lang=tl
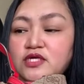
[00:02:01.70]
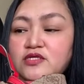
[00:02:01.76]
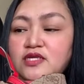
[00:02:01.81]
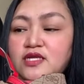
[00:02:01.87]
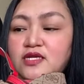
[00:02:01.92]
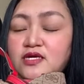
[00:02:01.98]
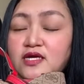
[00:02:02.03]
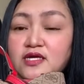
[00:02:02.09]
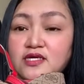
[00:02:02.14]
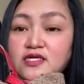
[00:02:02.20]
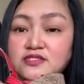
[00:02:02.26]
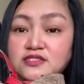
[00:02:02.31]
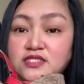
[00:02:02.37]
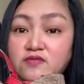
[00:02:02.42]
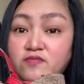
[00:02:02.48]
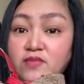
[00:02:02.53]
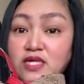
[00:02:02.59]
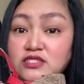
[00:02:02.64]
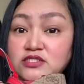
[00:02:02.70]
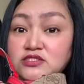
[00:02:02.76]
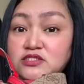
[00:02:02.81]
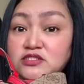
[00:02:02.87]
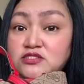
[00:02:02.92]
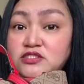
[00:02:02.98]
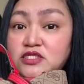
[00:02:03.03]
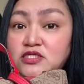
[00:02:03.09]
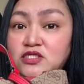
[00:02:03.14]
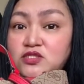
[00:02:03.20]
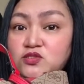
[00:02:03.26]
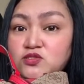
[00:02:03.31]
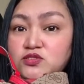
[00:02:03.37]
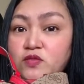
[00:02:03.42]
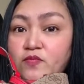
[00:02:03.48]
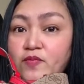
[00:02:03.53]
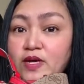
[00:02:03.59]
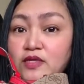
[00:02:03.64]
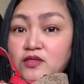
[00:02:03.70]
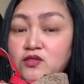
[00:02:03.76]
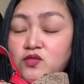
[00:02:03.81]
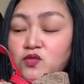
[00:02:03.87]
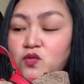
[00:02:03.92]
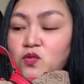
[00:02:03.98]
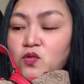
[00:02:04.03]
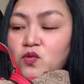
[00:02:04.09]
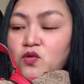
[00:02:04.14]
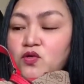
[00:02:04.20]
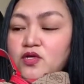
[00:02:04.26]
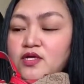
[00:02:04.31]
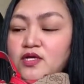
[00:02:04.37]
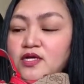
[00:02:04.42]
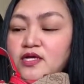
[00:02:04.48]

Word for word: nilagay kasi matching siya dito sa bag ko